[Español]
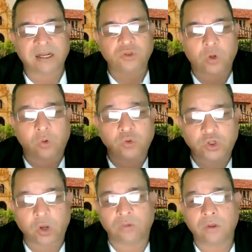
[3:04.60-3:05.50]

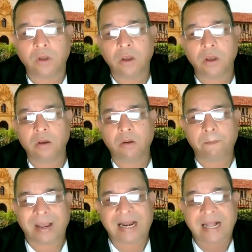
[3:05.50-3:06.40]
resolución
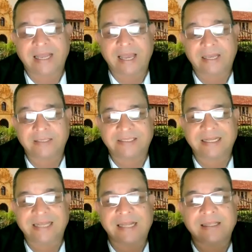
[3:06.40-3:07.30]
para que
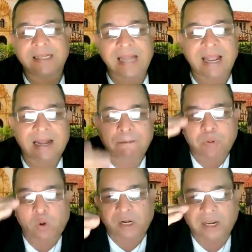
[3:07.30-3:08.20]
se destinara
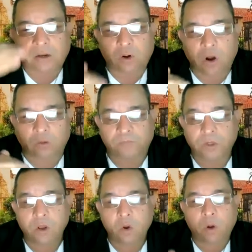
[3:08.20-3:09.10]
por renglón
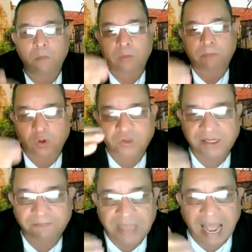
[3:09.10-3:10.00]
o por
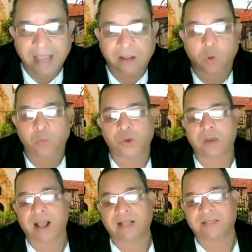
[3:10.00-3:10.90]
porcentaje cómo
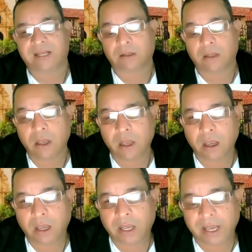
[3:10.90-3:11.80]
iban a hacer
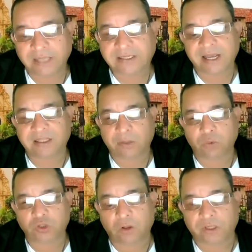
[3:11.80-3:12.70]
esa
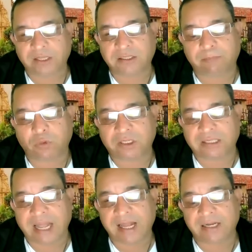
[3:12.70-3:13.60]
distribución de ese
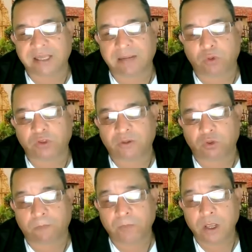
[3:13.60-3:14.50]
porcentaje del
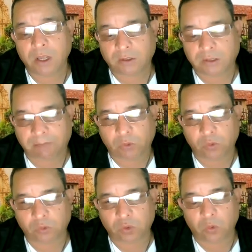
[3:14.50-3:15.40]
6% del
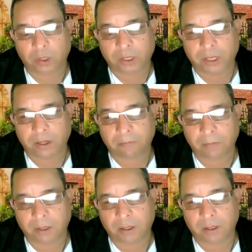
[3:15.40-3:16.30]
Producto eh,
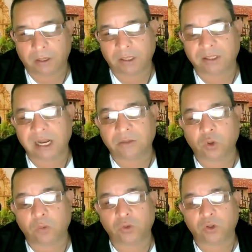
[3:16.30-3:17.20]
eh,
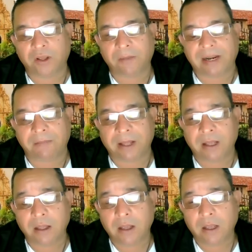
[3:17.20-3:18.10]
Interno Bruto de Panamá,